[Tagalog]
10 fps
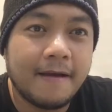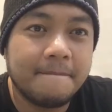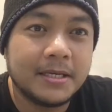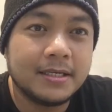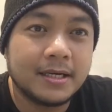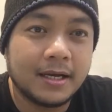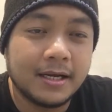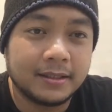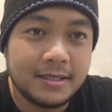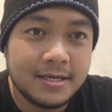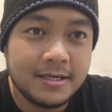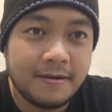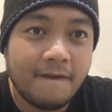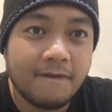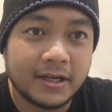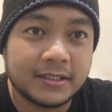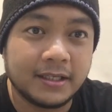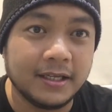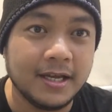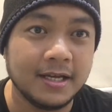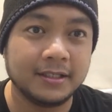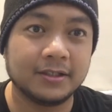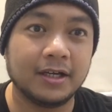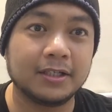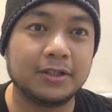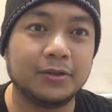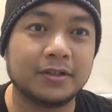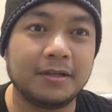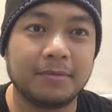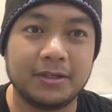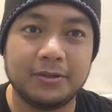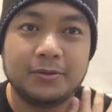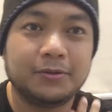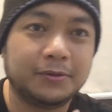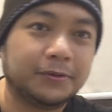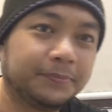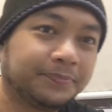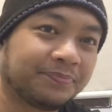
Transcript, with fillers: 11 din ng ating fasting. So as you see, medyo